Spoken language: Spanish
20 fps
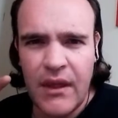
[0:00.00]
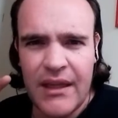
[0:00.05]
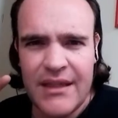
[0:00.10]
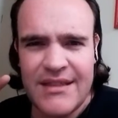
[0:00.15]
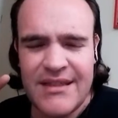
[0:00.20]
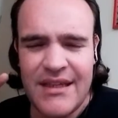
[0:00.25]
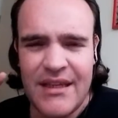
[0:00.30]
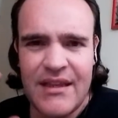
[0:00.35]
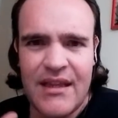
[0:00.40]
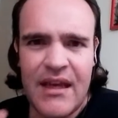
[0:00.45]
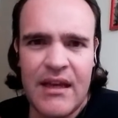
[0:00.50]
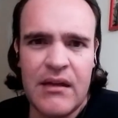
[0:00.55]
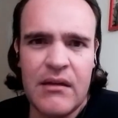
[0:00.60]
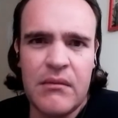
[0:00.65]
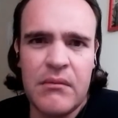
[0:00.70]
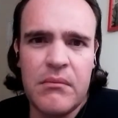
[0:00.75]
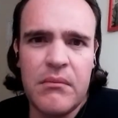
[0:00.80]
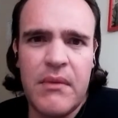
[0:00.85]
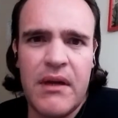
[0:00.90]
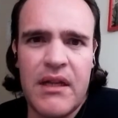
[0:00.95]
Se
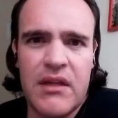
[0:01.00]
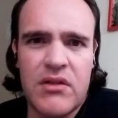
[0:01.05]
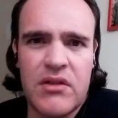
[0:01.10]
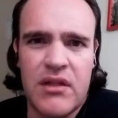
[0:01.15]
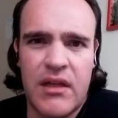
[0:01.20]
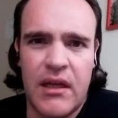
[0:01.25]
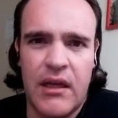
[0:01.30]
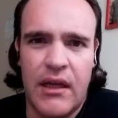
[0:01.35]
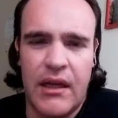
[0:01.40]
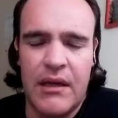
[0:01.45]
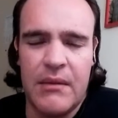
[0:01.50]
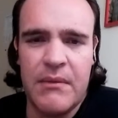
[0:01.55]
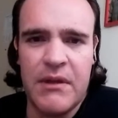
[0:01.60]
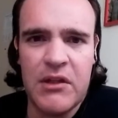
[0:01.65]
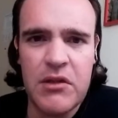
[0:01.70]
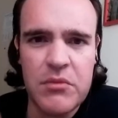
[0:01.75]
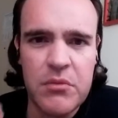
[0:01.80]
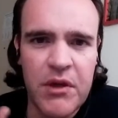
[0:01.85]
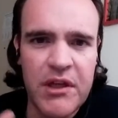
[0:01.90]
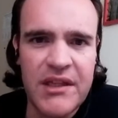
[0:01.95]
dan varios eh,
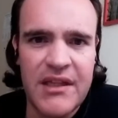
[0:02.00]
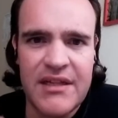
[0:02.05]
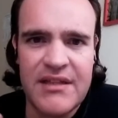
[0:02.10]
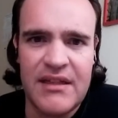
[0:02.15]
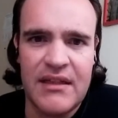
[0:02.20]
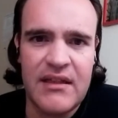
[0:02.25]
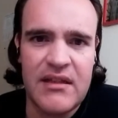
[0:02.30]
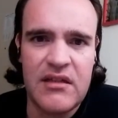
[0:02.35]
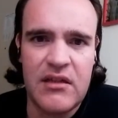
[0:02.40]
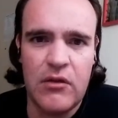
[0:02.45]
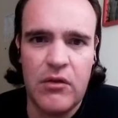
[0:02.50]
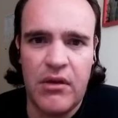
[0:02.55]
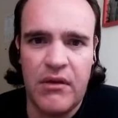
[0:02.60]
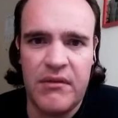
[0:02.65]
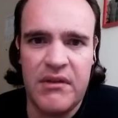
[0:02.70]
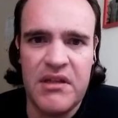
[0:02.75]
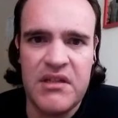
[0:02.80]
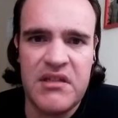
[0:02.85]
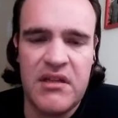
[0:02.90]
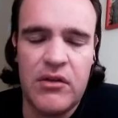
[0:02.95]
elementos muy interesantes en lo que
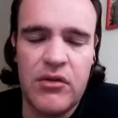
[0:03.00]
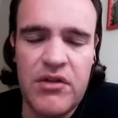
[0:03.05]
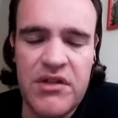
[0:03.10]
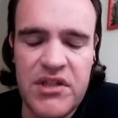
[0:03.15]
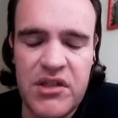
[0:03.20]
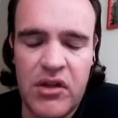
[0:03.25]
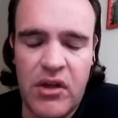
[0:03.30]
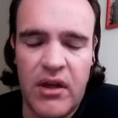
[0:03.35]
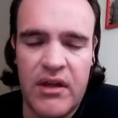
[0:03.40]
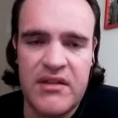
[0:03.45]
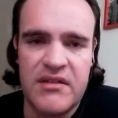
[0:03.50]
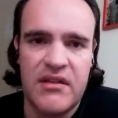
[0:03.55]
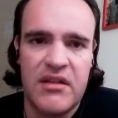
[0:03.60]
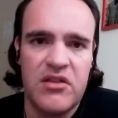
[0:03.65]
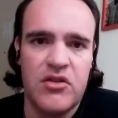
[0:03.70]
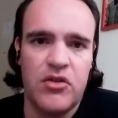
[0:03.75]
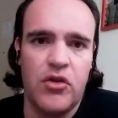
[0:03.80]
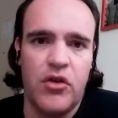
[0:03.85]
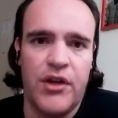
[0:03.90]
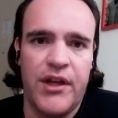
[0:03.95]
viene siendo esta
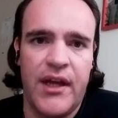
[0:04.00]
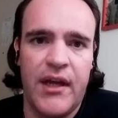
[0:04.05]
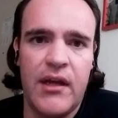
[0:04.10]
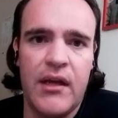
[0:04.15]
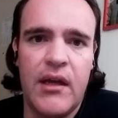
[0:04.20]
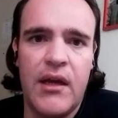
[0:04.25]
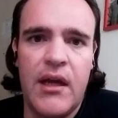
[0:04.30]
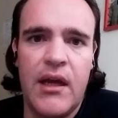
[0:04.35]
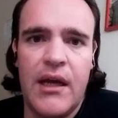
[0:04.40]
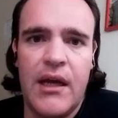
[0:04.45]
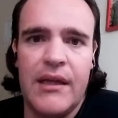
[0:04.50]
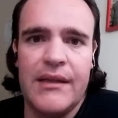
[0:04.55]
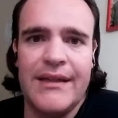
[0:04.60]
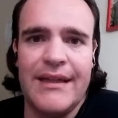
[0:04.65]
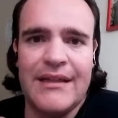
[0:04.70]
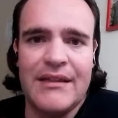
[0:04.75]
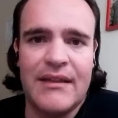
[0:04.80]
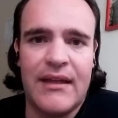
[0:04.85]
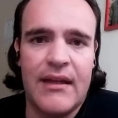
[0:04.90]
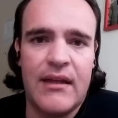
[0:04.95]
historia. De
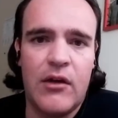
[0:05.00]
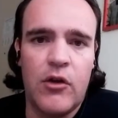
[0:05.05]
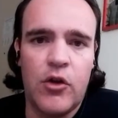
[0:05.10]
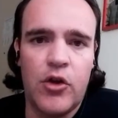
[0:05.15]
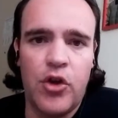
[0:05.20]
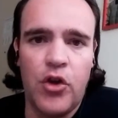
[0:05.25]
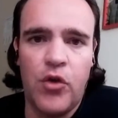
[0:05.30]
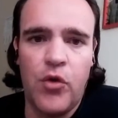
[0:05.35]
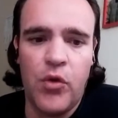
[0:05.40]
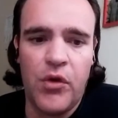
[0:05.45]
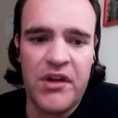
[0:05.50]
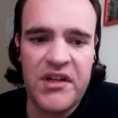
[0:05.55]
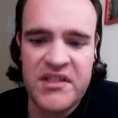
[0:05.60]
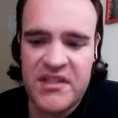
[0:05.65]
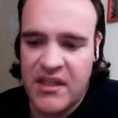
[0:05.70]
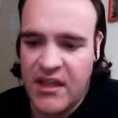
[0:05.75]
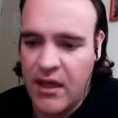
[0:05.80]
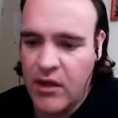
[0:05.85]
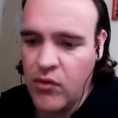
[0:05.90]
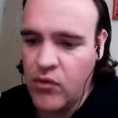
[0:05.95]
entrada lo que ocurre
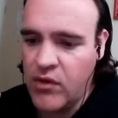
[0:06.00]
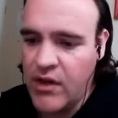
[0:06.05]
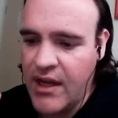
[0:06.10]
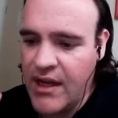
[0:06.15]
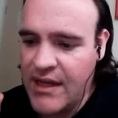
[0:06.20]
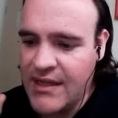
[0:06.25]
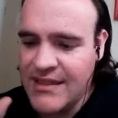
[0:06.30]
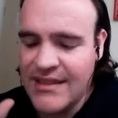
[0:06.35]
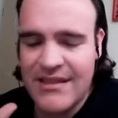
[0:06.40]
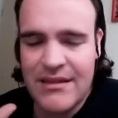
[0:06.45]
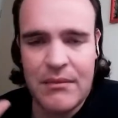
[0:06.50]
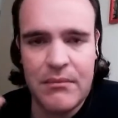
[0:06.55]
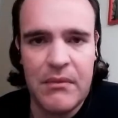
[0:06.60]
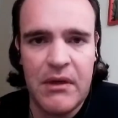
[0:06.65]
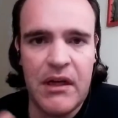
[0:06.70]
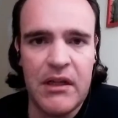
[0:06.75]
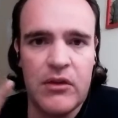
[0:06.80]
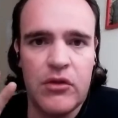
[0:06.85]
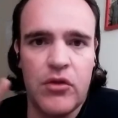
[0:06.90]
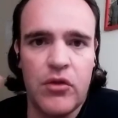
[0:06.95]
es que hay una
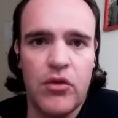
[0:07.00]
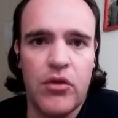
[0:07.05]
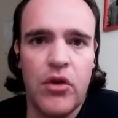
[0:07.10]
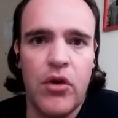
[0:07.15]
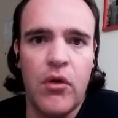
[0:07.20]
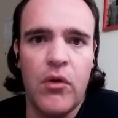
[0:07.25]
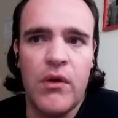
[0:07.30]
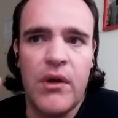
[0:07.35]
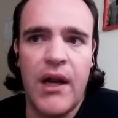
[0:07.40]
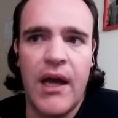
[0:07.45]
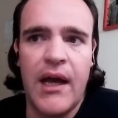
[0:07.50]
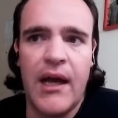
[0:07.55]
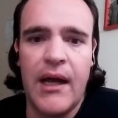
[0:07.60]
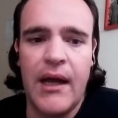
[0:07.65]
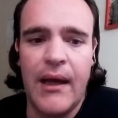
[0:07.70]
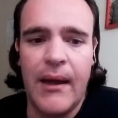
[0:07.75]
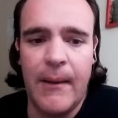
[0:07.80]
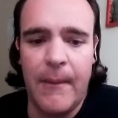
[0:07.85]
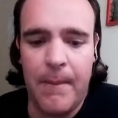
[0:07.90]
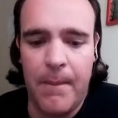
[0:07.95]
similitud o
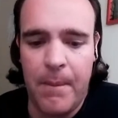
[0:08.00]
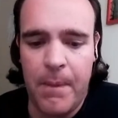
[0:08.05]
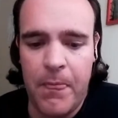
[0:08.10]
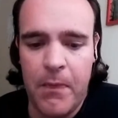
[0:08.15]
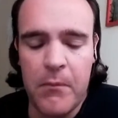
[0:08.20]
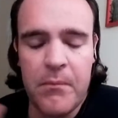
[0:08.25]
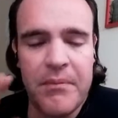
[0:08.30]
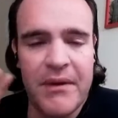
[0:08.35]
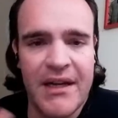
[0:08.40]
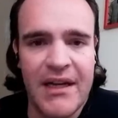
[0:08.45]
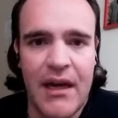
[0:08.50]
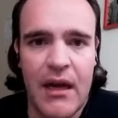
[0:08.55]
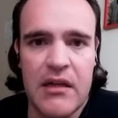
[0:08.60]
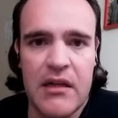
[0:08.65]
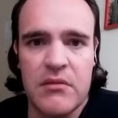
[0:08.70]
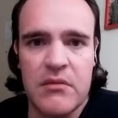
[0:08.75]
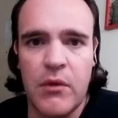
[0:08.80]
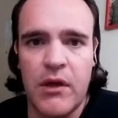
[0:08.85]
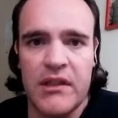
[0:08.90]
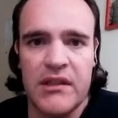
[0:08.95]
un
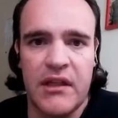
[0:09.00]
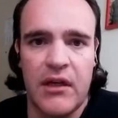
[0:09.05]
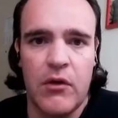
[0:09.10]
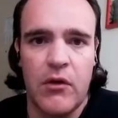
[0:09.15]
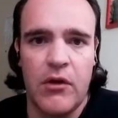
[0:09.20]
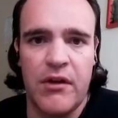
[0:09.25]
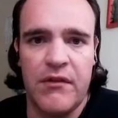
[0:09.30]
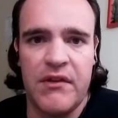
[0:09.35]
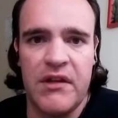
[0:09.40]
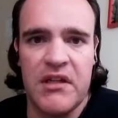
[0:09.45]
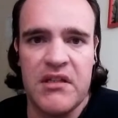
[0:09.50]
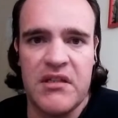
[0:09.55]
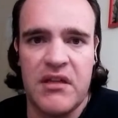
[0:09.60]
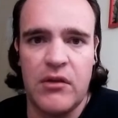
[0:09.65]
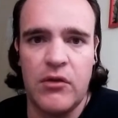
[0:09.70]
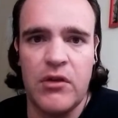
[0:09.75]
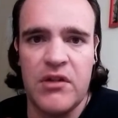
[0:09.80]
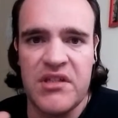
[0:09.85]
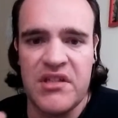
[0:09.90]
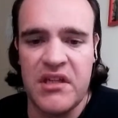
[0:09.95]
paralelismo entre lo que viene
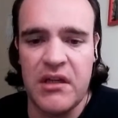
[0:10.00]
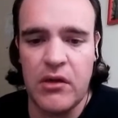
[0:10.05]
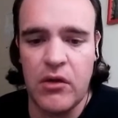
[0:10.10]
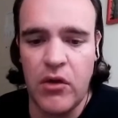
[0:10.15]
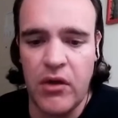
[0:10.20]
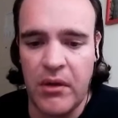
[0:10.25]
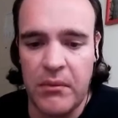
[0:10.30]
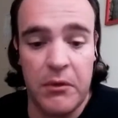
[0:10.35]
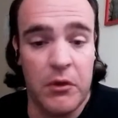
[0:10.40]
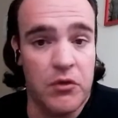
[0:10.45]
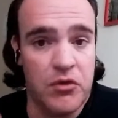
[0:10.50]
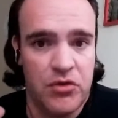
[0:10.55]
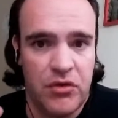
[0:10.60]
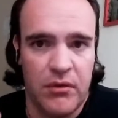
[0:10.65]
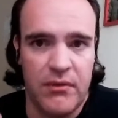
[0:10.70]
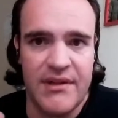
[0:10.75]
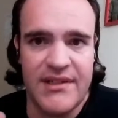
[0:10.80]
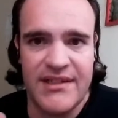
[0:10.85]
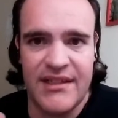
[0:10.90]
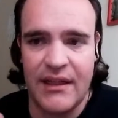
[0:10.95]
siendo el circo, que me
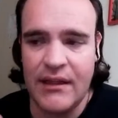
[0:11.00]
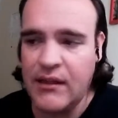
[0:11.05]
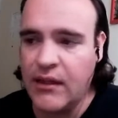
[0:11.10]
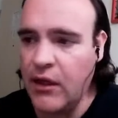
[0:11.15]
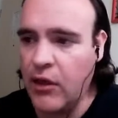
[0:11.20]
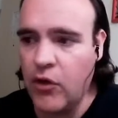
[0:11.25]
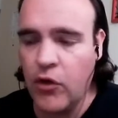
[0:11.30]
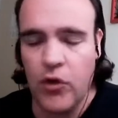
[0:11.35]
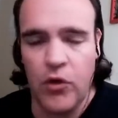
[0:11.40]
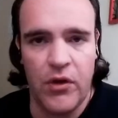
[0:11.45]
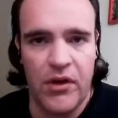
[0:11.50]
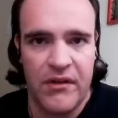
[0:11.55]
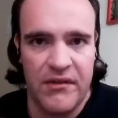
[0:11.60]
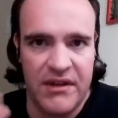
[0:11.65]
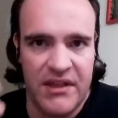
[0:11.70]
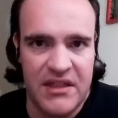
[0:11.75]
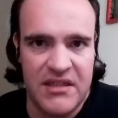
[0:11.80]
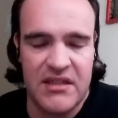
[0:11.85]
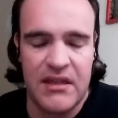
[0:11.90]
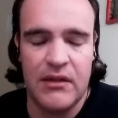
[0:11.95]
gustó bastante, con lo que
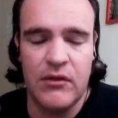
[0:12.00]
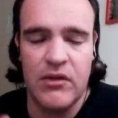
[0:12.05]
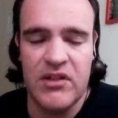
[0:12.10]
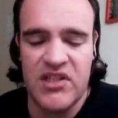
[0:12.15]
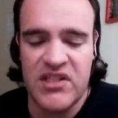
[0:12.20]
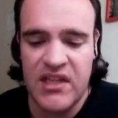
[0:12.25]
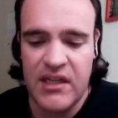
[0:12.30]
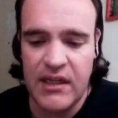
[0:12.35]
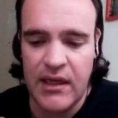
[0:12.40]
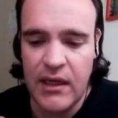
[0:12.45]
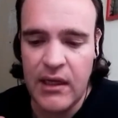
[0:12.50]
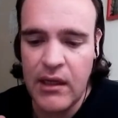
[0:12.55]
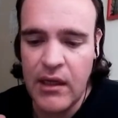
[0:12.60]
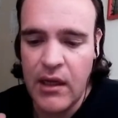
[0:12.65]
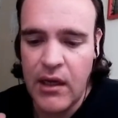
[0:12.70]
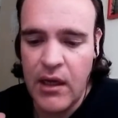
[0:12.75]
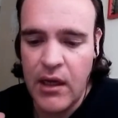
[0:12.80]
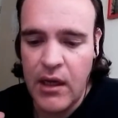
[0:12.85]
viene siendo el cine.